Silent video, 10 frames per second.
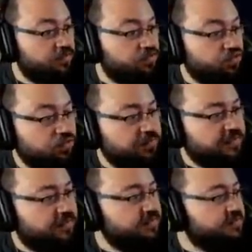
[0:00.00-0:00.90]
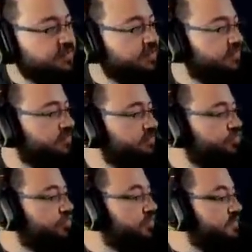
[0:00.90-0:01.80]
çoğu batılı insan
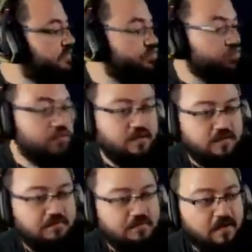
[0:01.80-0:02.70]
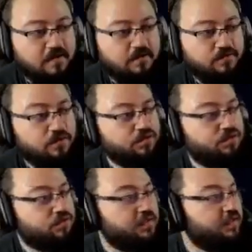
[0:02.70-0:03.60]
Yok işte soykırım var. Yok
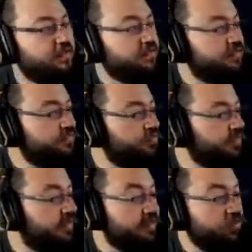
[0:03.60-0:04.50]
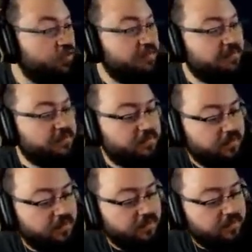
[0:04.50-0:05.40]
Kürtleri katlediyorlar. Yani öyle bir
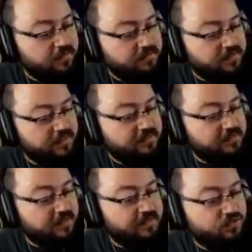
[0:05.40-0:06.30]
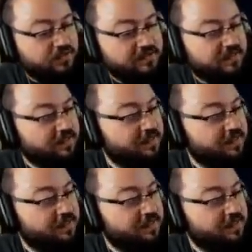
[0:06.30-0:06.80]
sanki zannediyor ki insanlar